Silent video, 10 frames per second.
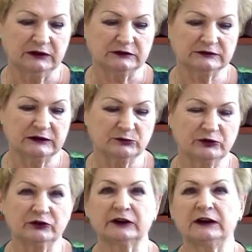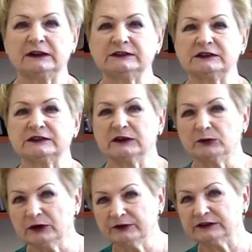zajmują relacje
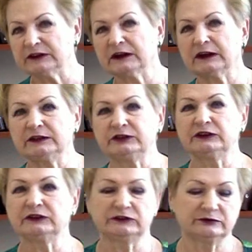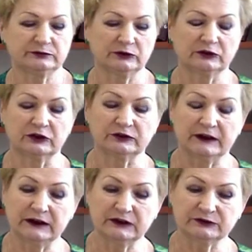sejmowe, tak chętnie
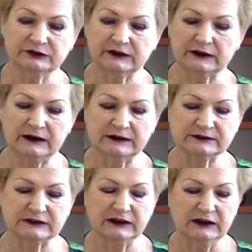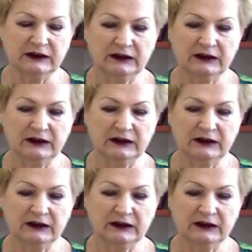oglądają te relacje.